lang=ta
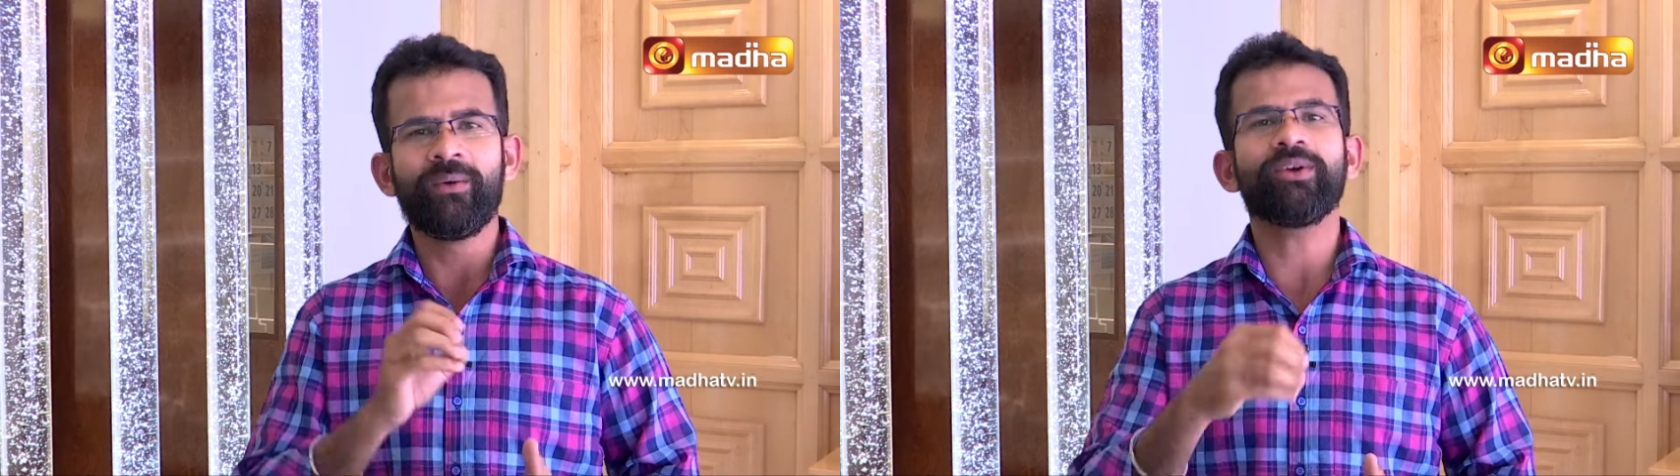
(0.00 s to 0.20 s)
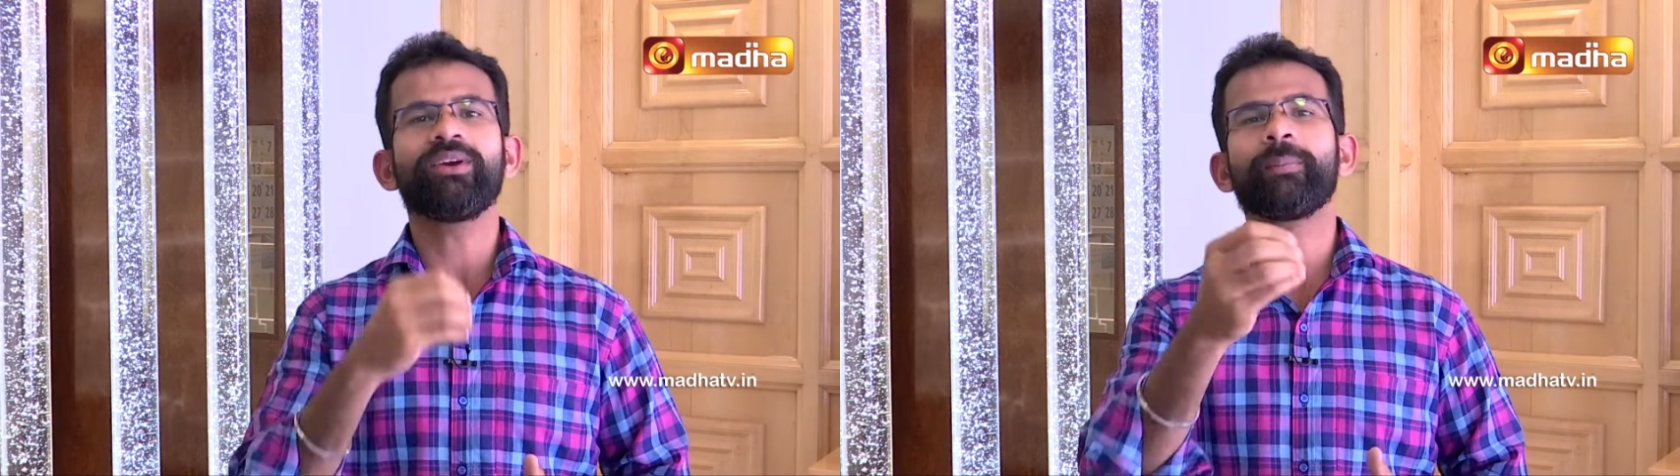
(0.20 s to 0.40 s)

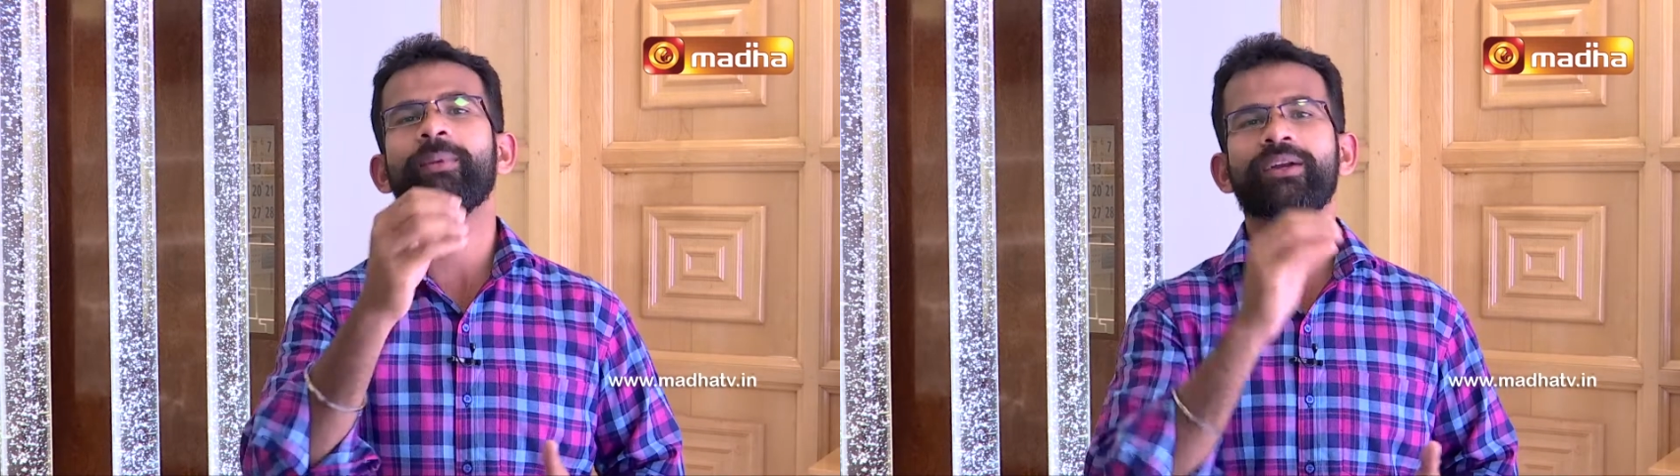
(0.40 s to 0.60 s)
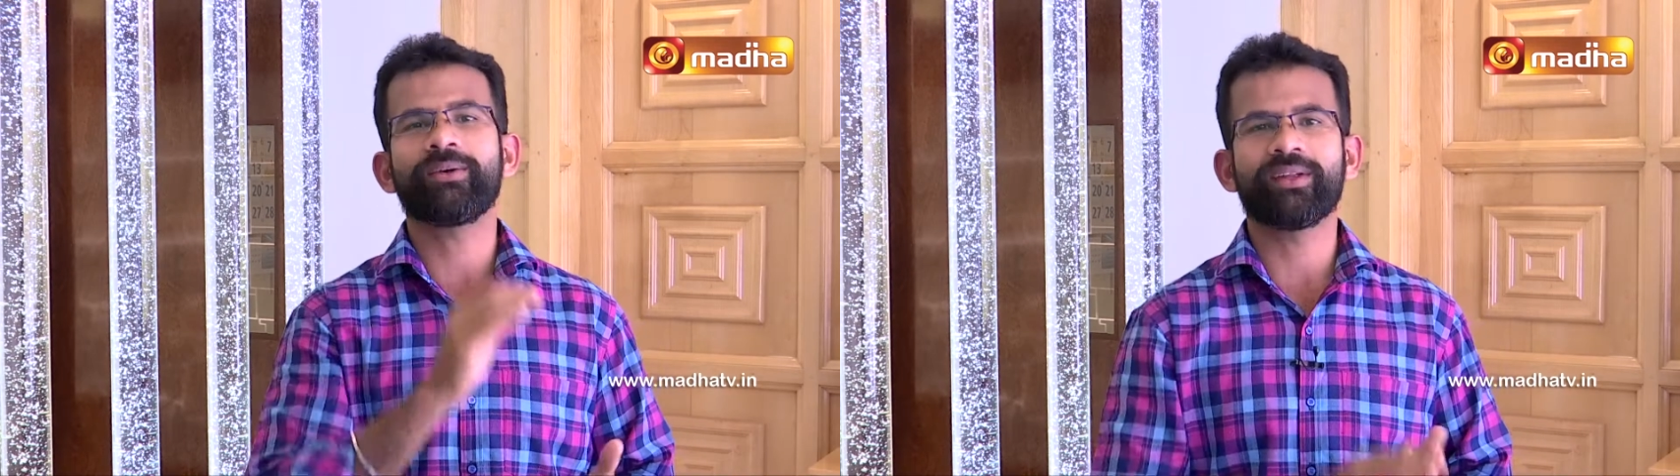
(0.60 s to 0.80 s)
உங்களுடைய
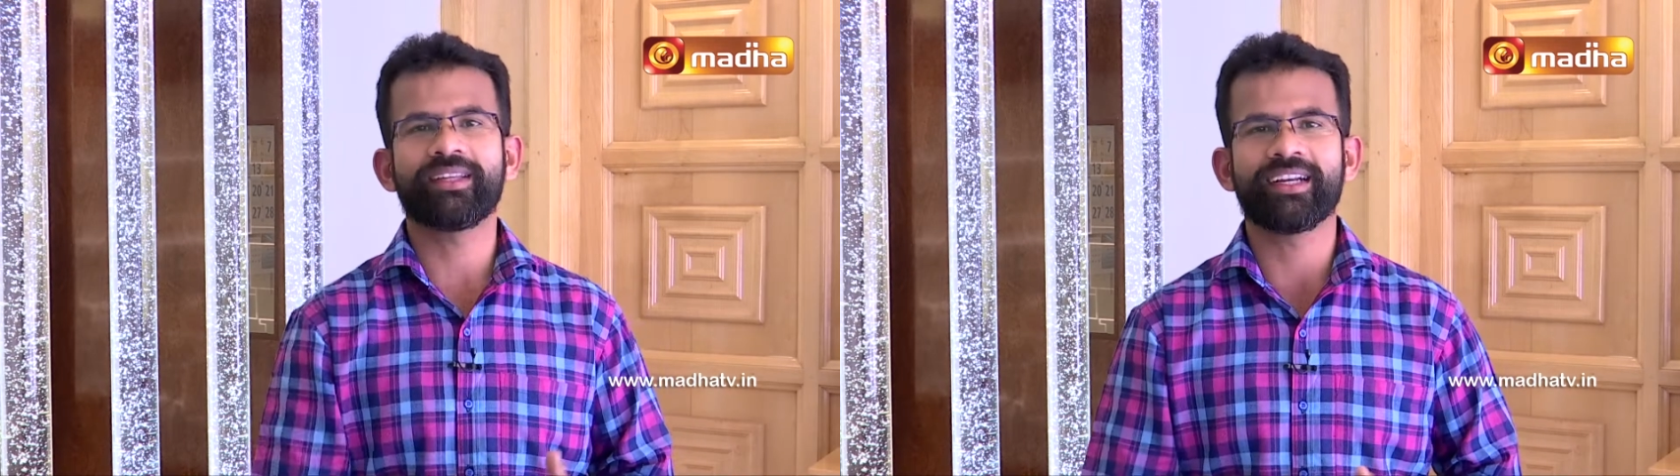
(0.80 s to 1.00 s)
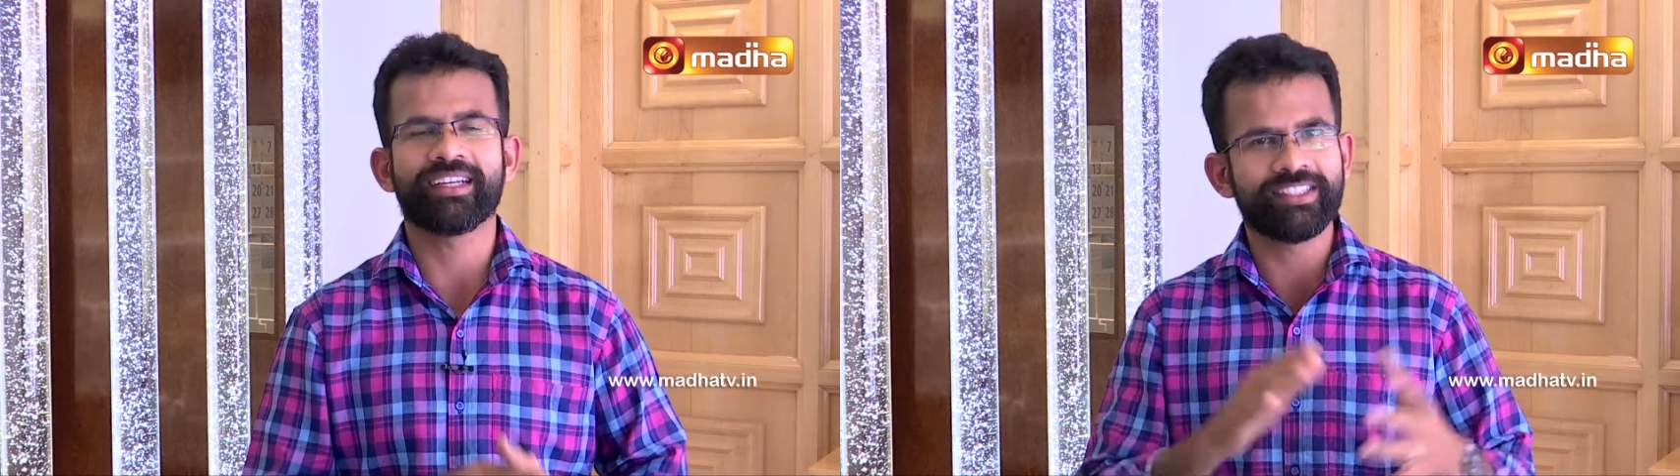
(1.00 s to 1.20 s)
பேர
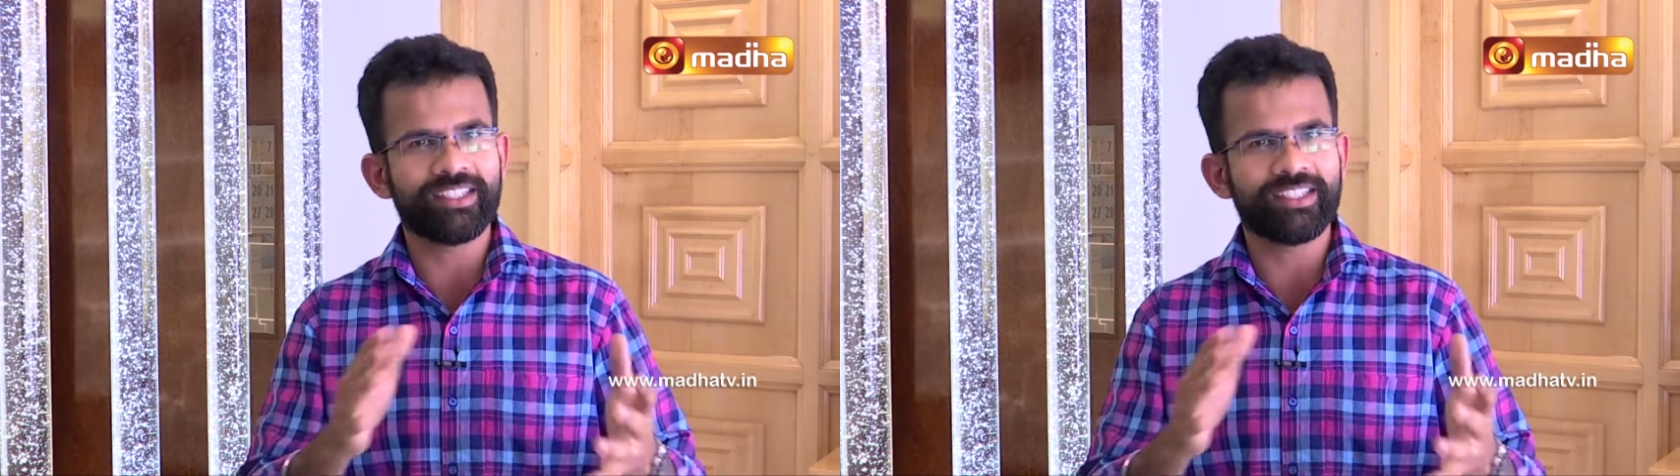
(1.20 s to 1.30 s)
குழந்தைங்களுக்கு